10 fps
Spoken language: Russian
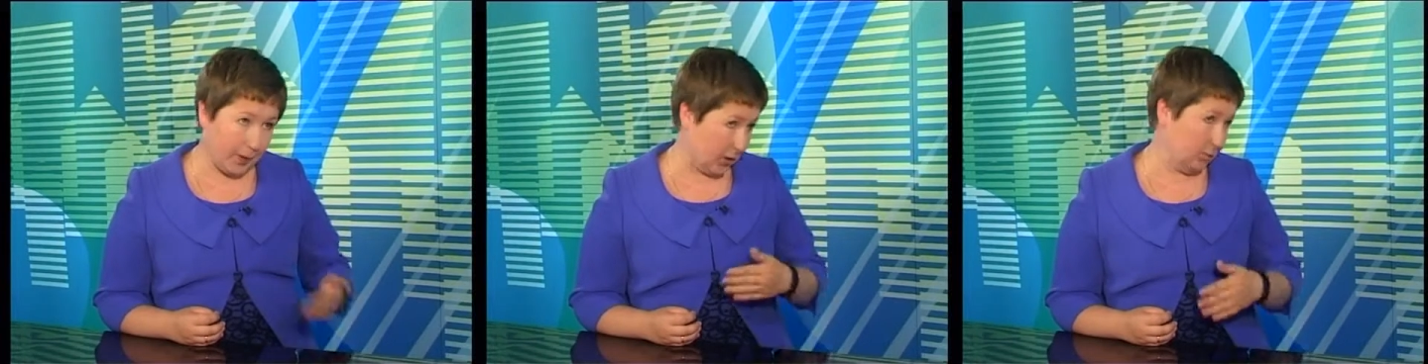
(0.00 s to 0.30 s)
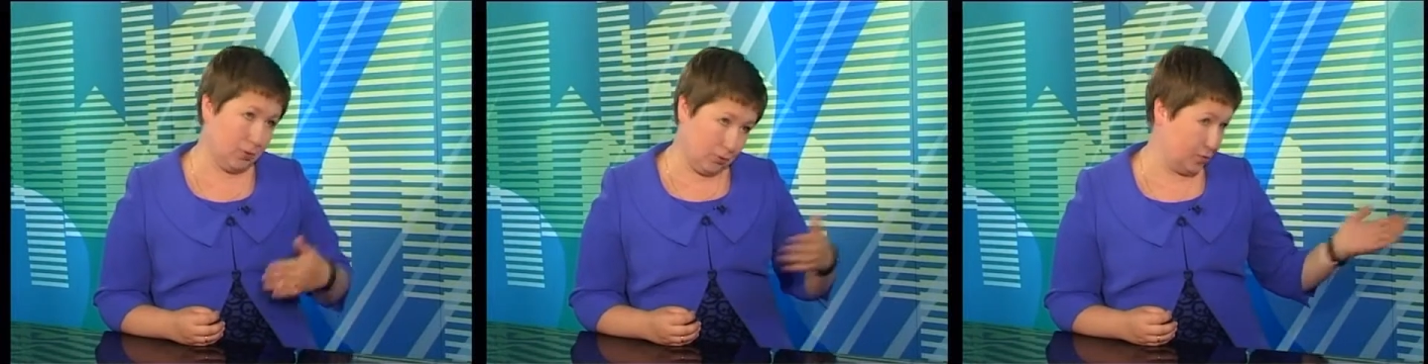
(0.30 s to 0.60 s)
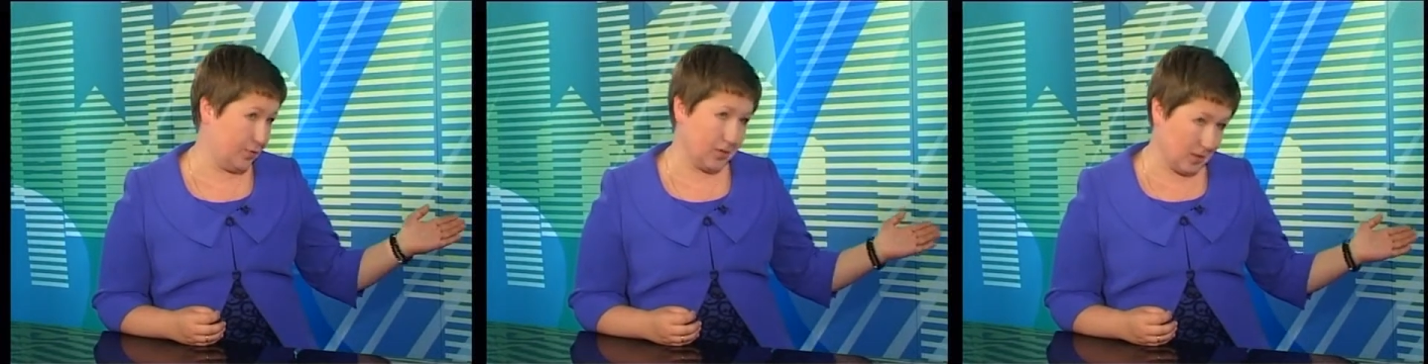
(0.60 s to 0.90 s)
крайней мере,
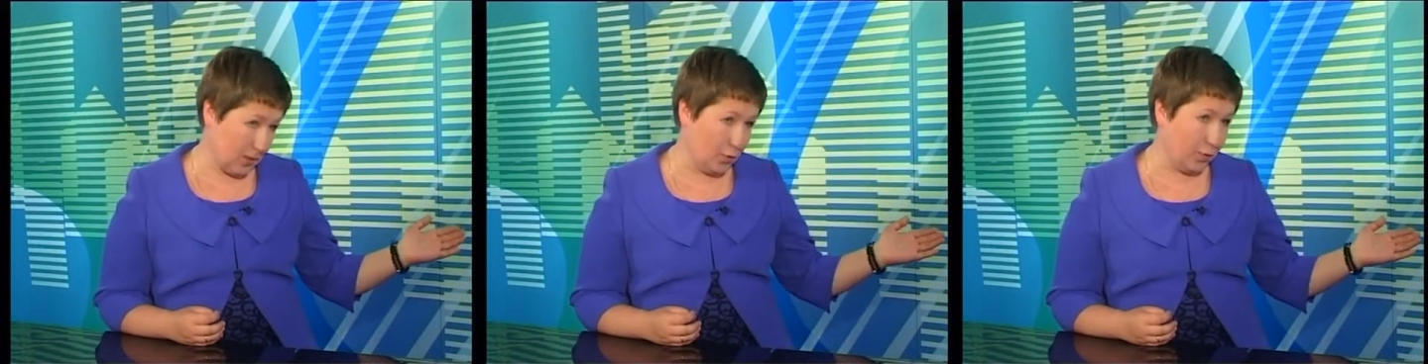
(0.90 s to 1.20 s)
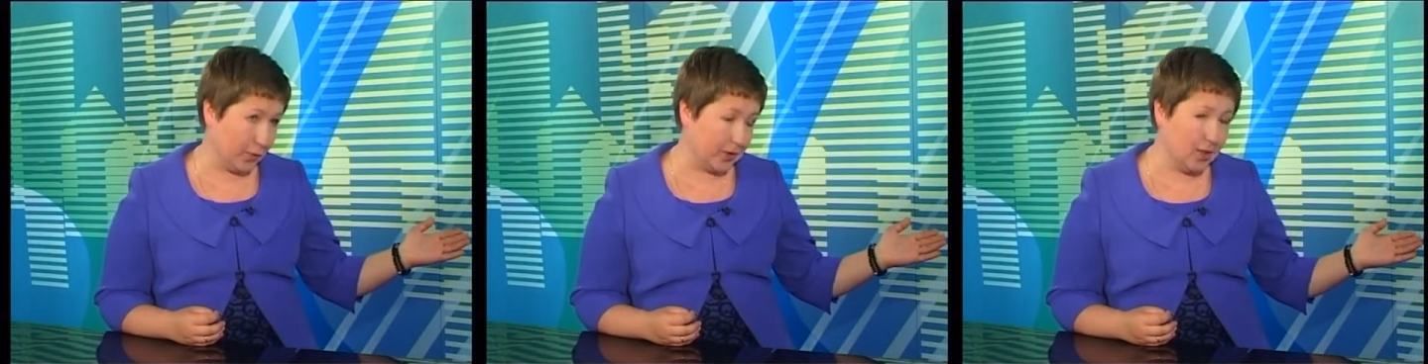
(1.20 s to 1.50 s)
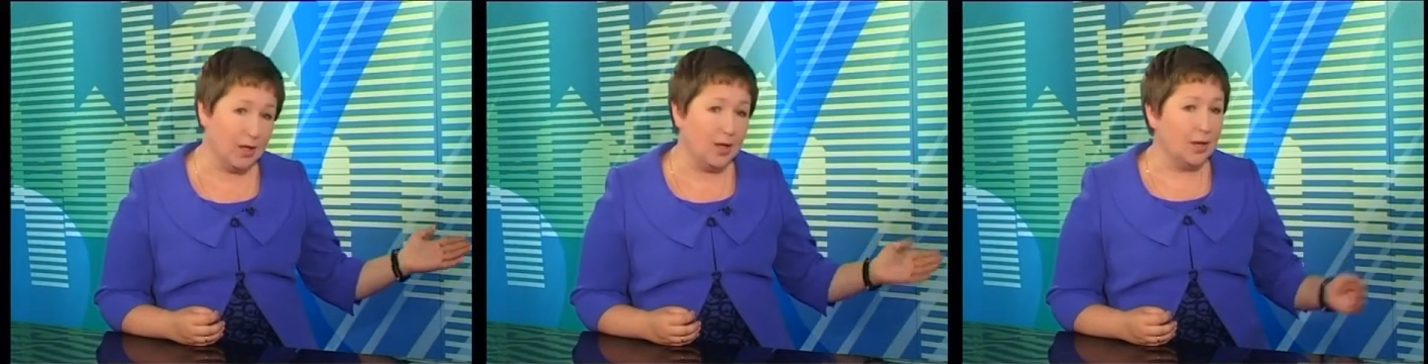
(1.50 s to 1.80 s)
лучше всех знакомых,
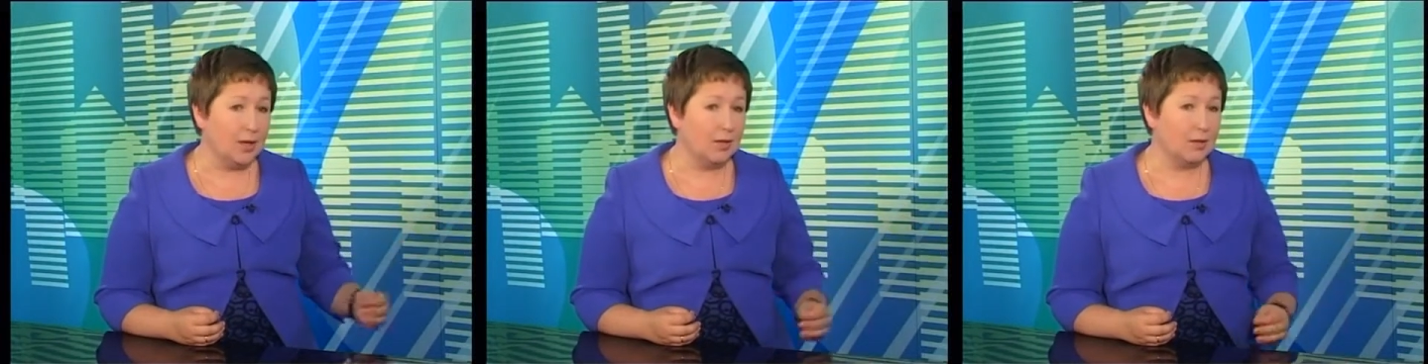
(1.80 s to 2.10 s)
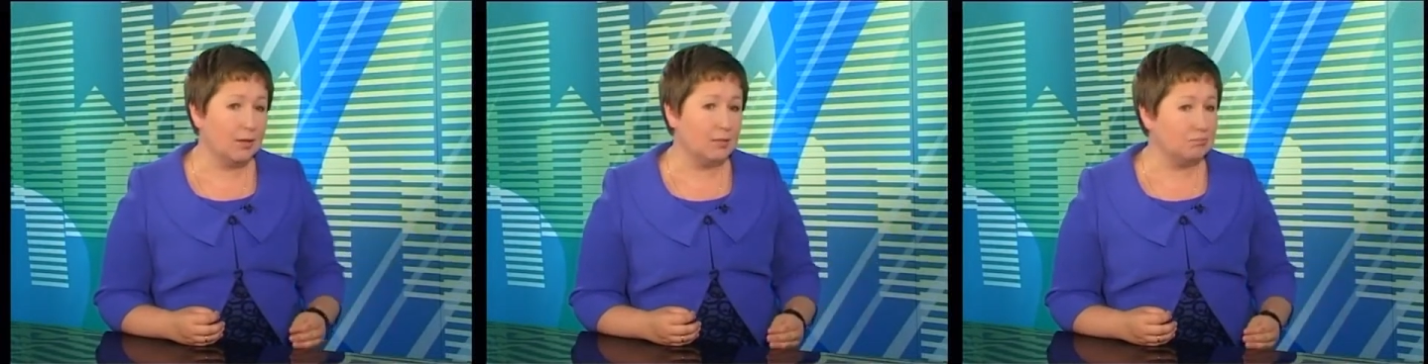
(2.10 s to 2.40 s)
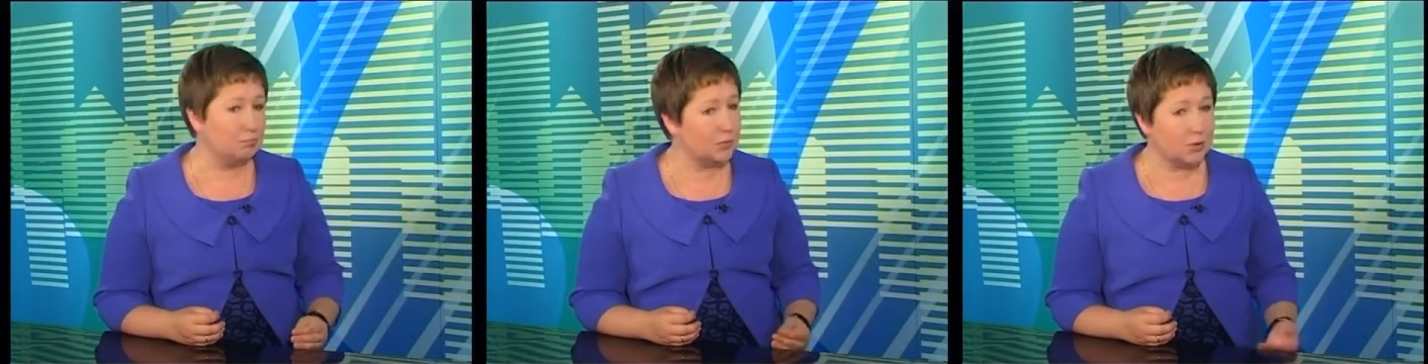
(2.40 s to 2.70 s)
да, э,
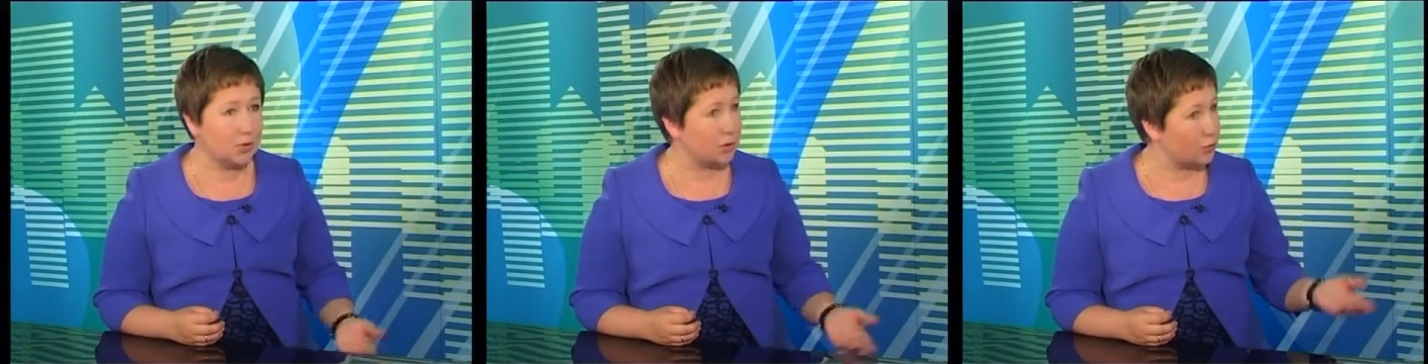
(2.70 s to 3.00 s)
это